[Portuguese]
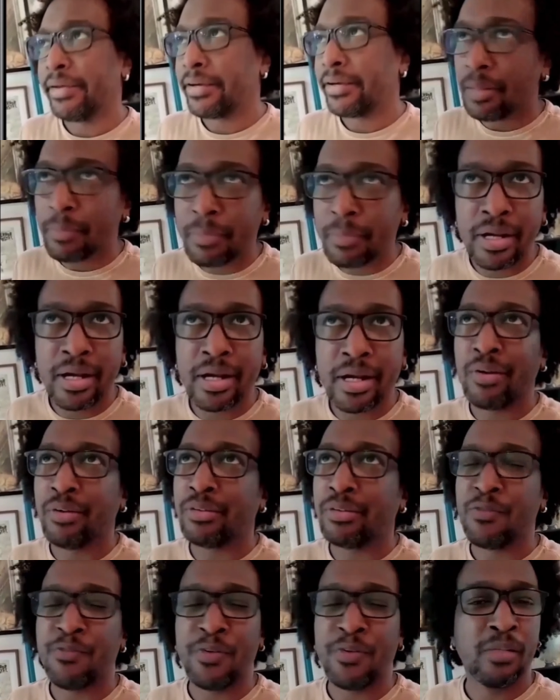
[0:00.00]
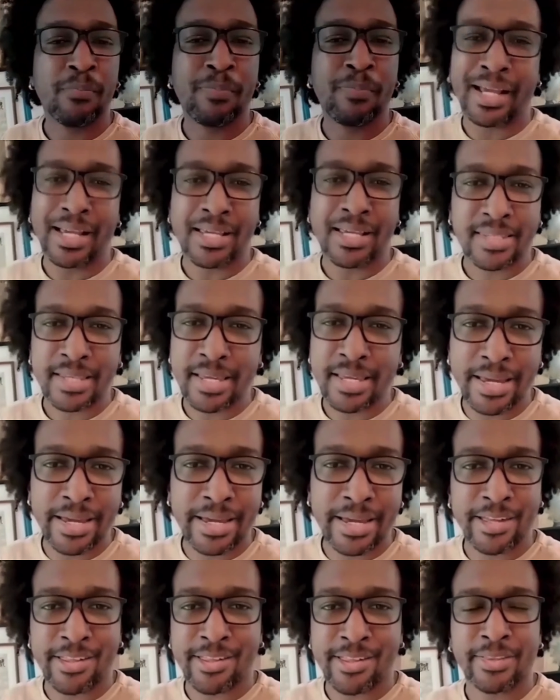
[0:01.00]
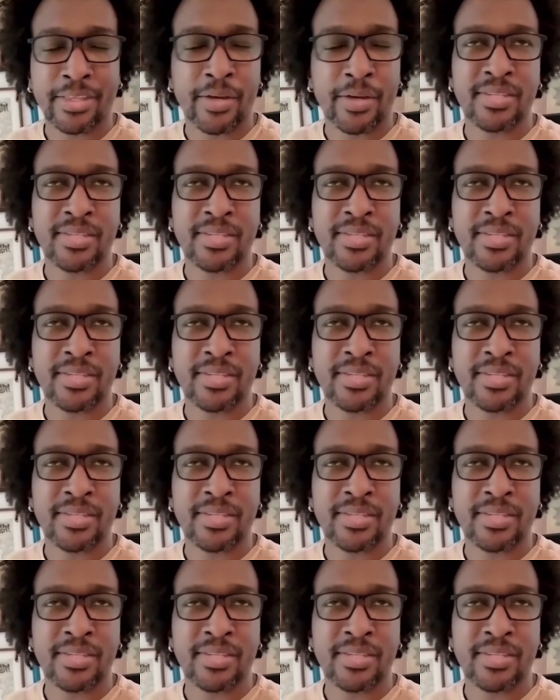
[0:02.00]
reclamando, tá falando pra cacete.